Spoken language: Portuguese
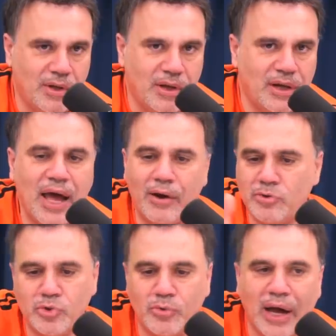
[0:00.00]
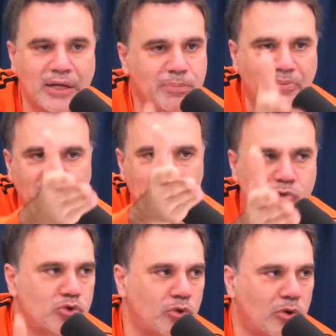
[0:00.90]
Claro, hoje o cara, tipo
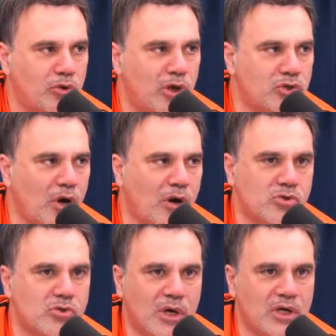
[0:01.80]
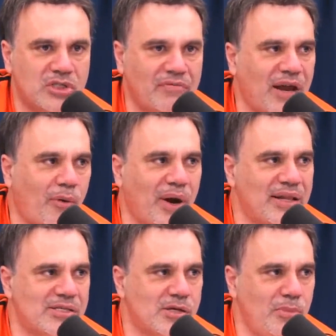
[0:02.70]
Vinícius Júnior, dois jogos, já vai
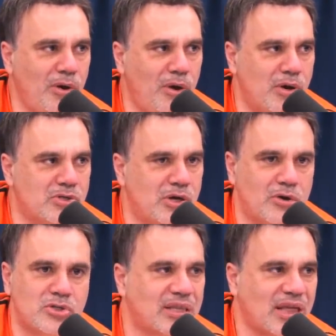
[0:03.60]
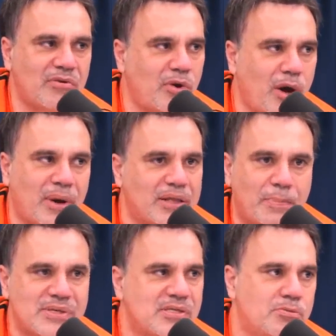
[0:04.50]
45 milhões de euros, já tava no Real Madrid
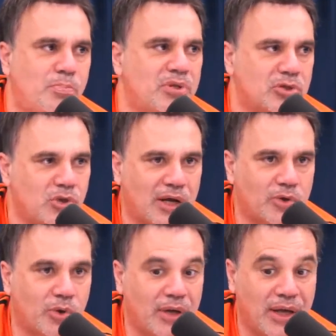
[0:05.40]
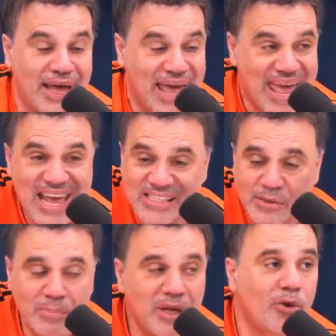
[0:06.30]
para esse puta jogador. E
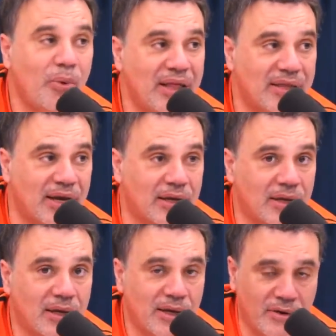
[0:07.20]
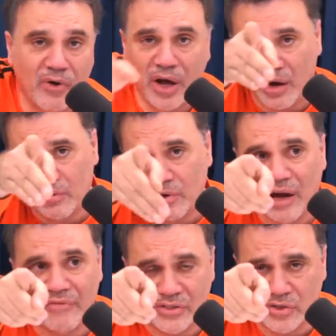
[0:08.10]
esse menino Hendrick, eu vou gra é Hendrick,
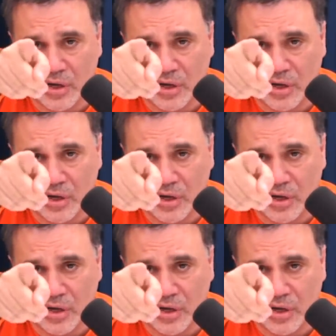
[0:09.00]
gravar sim.